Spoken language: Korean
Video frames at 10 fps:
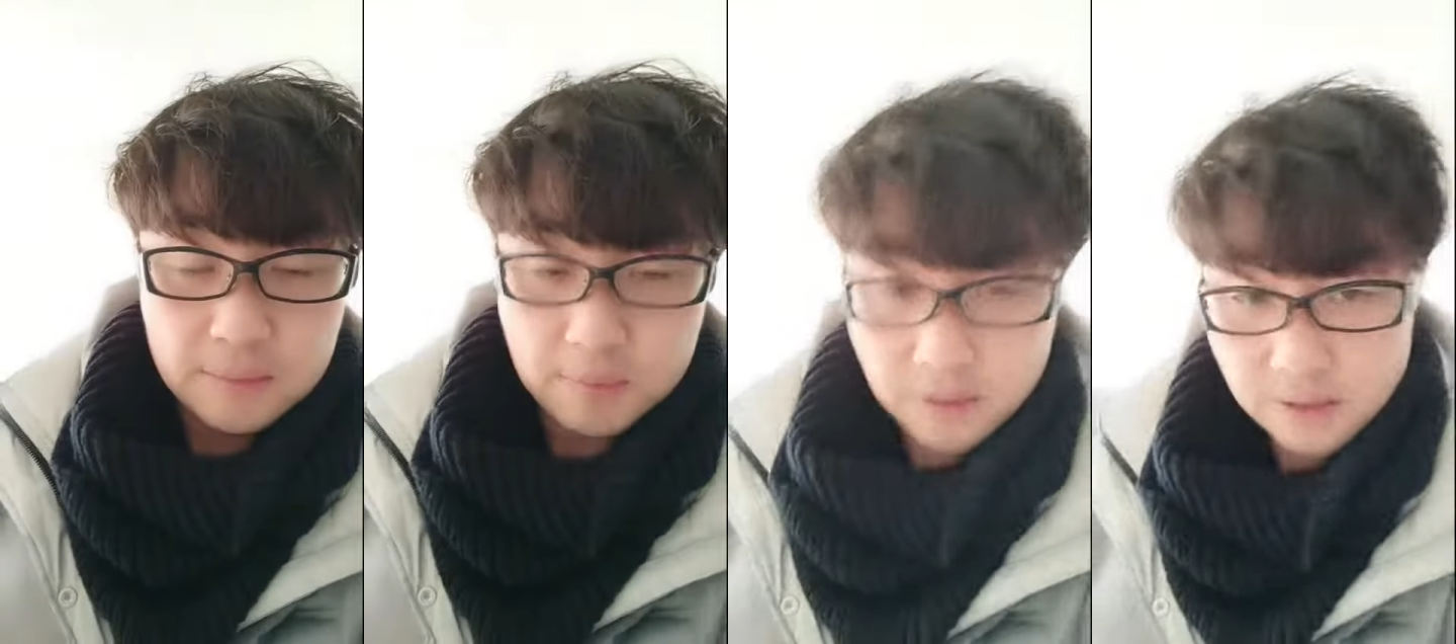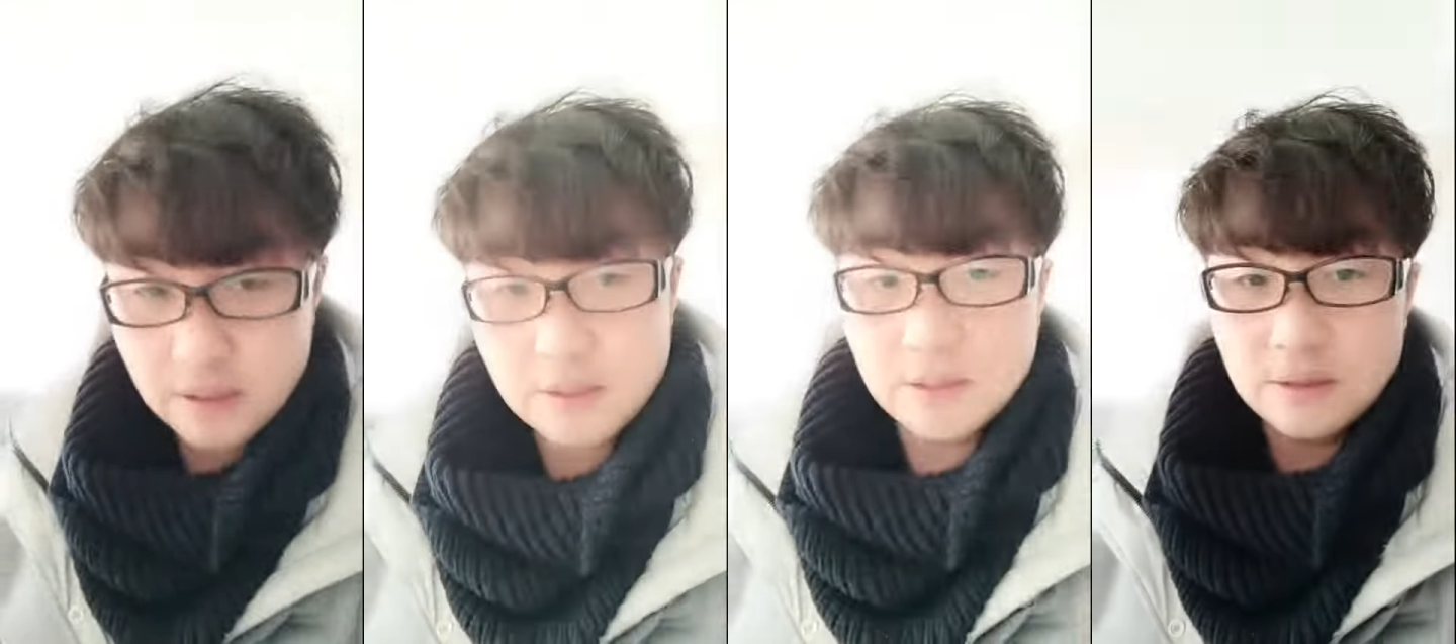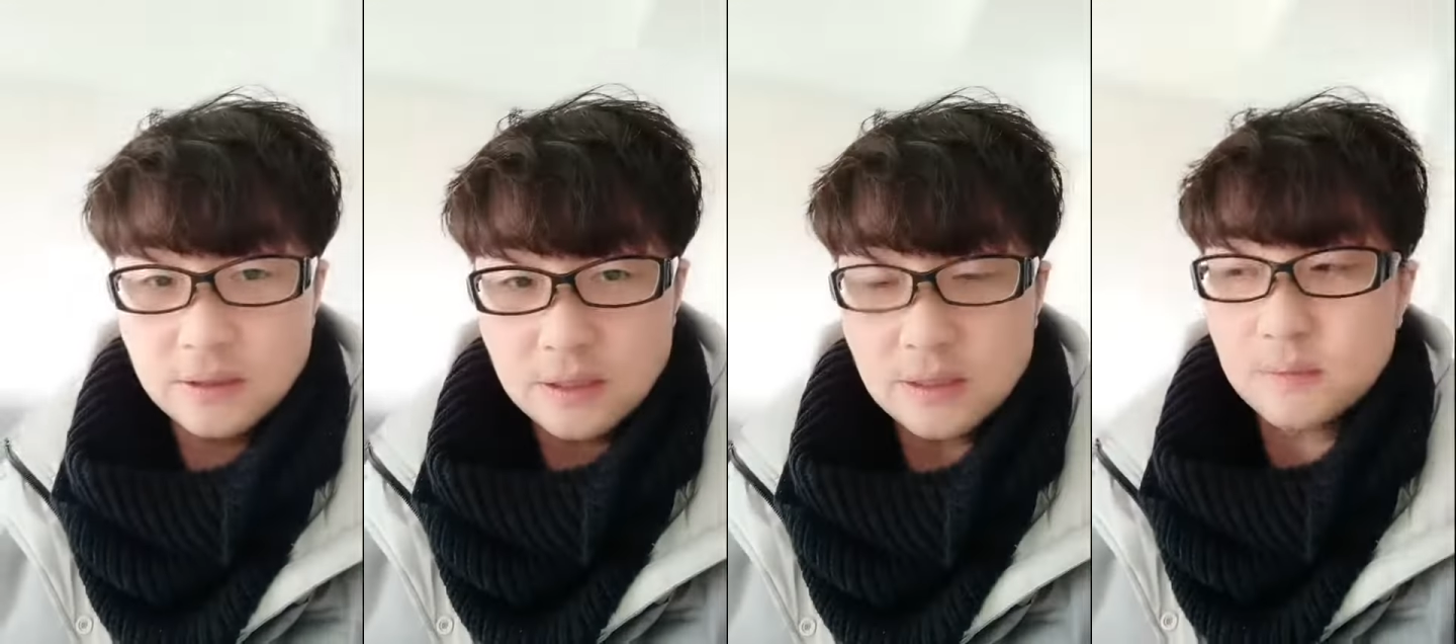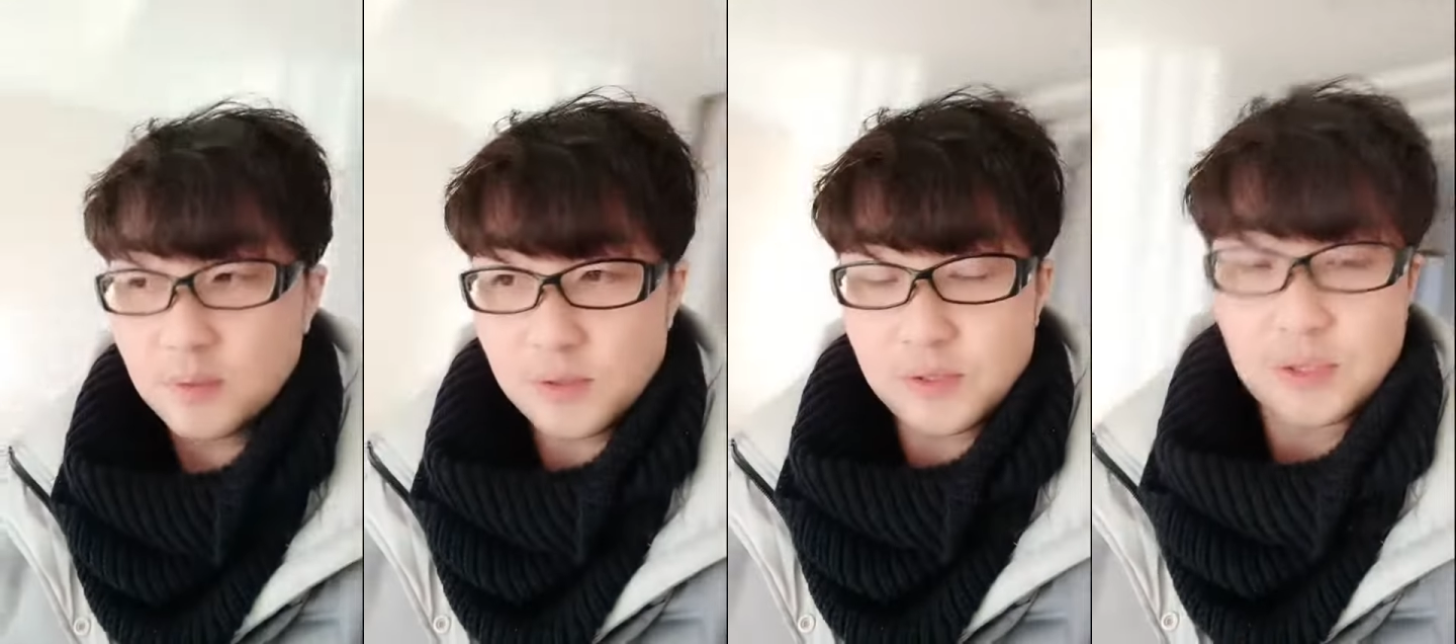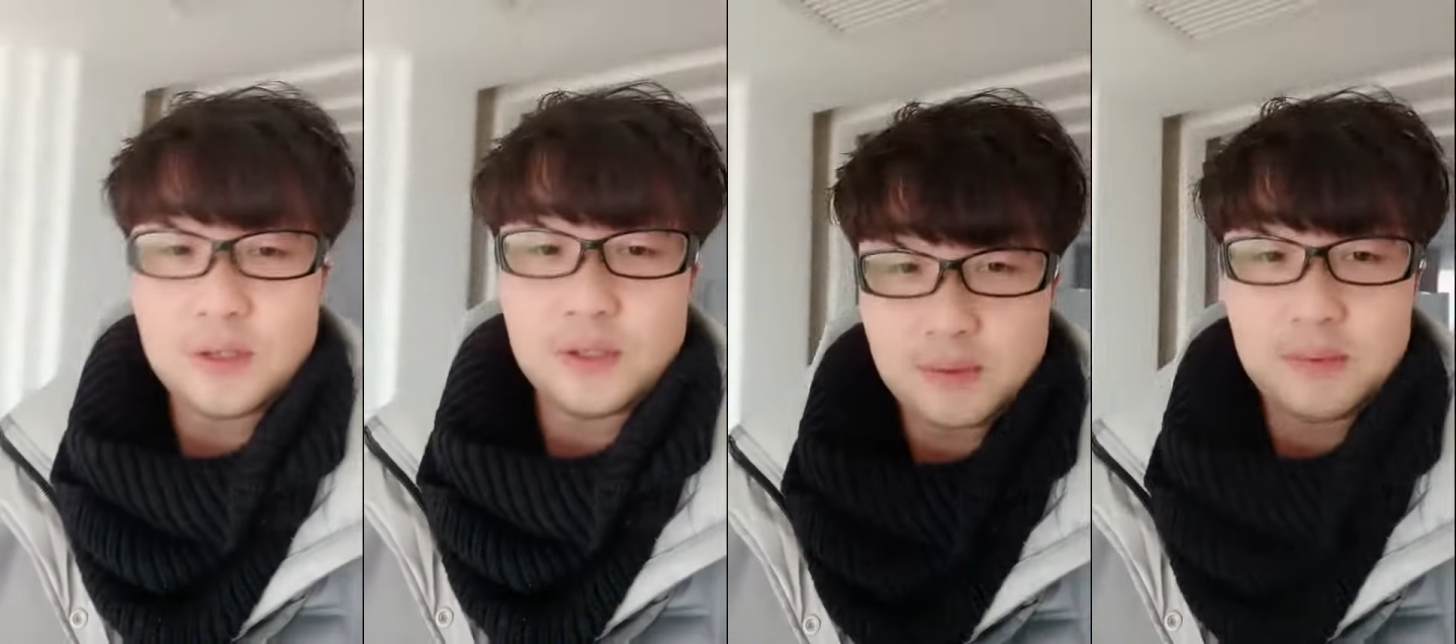비어 있어서 언제든지 볼 수
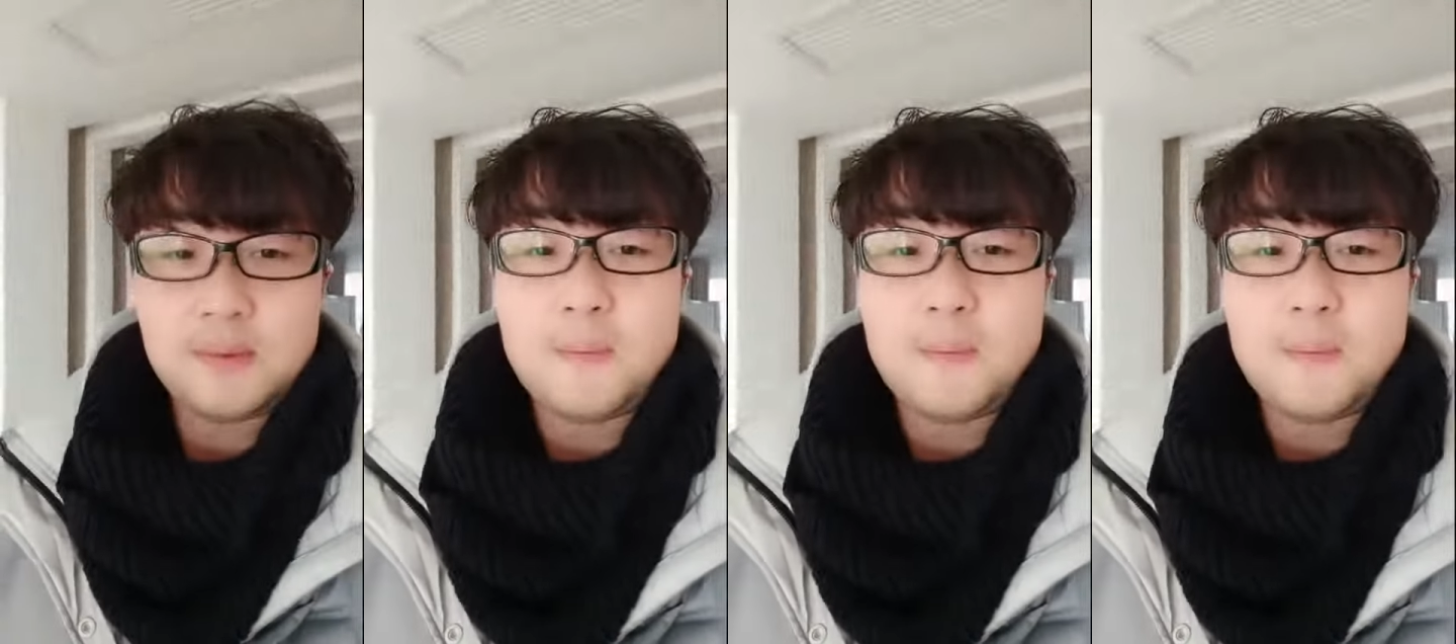있어요, 집은.